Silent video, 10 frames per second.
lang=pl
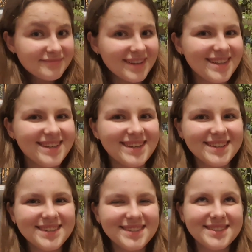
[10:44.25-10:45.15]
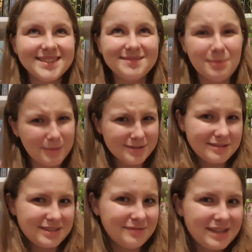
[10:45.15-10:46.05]
i po prostu
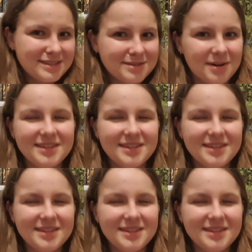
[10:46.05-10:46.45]
to się wydarzyło.